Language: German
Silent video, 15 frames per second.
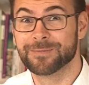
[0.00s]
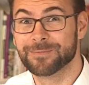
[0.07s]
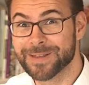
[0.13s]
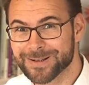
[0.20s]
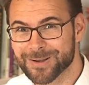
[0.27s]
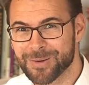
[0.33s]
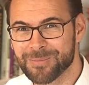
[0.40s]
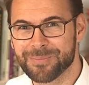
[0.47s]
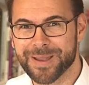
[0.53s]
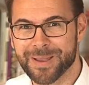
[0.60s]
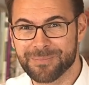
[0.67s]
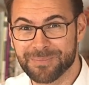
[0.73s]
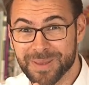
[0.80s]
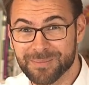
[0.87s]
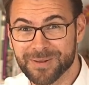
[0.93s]
Willkommen
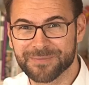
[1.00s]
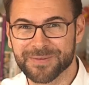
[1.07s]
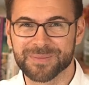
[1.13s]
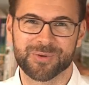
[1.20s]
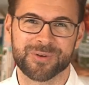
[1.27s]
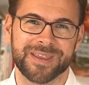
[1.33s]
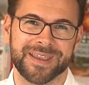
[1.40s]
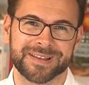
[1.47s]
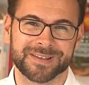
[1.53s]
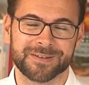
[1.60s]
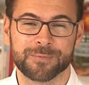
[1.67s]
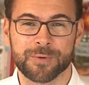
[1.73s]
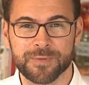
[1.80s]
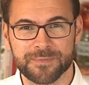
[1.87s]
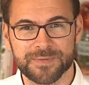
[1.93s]
beim Bibelfit Projekt,
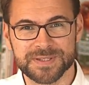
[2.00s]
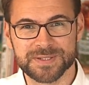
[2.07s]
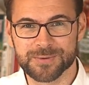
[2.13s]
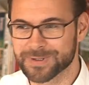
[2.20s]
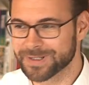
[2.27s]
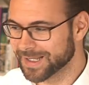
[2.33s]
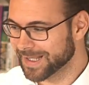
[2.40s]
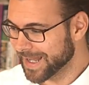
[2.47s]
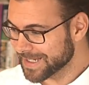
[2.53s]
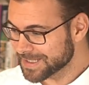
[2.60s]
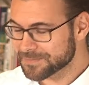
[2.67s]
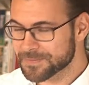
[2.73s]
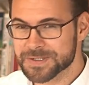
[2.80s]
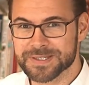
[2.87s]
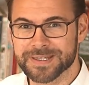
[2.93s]
wo wir versuchen,
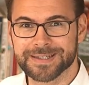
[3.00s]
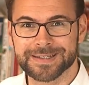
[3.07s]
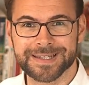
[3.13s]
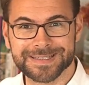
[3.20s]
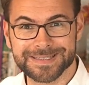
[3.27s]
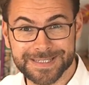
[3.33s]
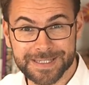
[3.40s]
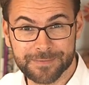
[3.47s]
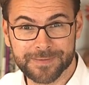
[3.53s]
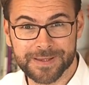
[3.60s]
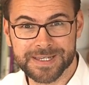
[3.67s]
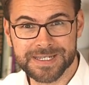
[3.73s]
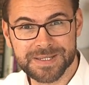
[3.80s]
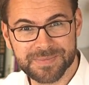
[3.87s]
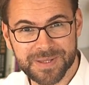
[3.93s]
leicht verständlich
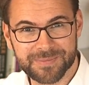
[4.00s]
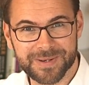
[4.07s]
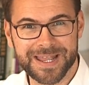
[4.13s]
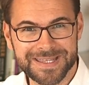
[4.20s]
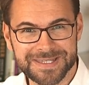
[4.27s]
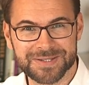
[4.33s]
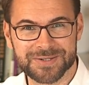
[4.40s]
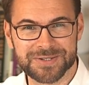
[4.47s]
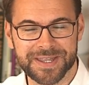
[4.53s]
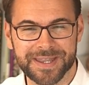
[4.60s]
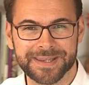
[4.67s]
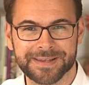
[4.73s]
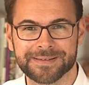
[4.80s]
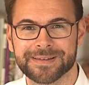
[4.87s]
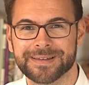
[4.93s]
tiefer in die Bibel
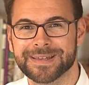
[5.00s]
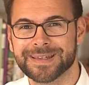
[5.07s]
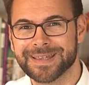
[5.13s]
einzusteigen,